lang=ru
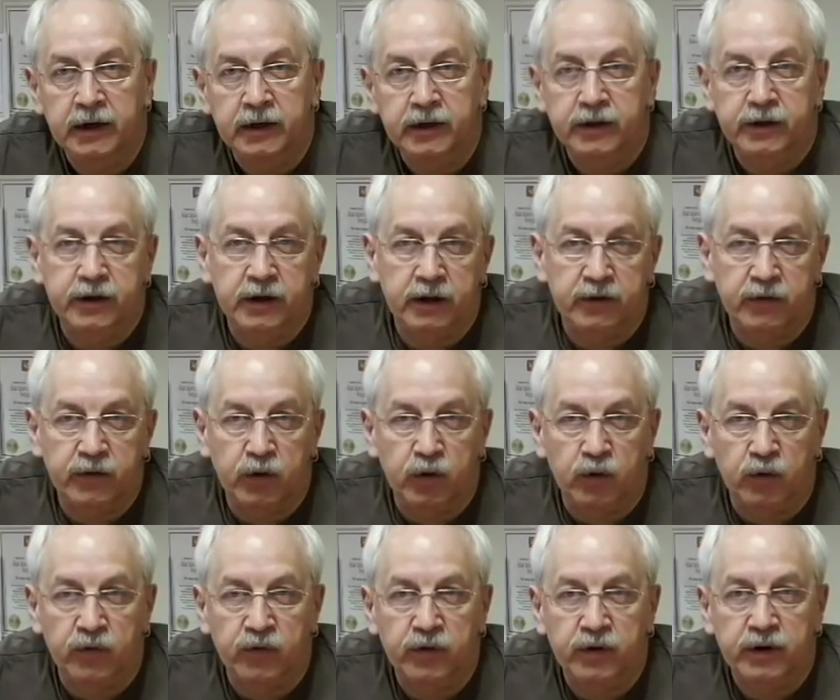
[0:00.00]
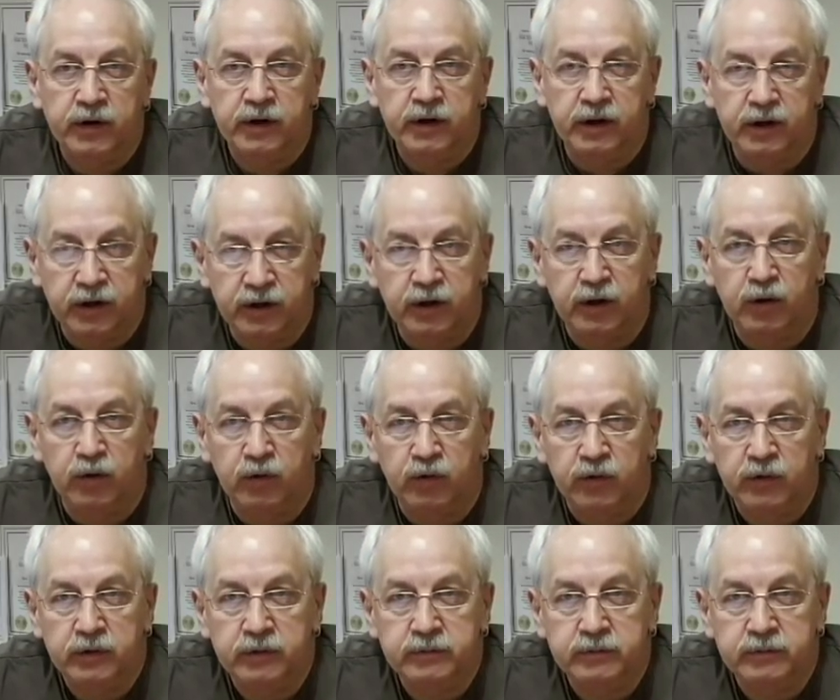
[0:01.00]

Соловьев-Киселев.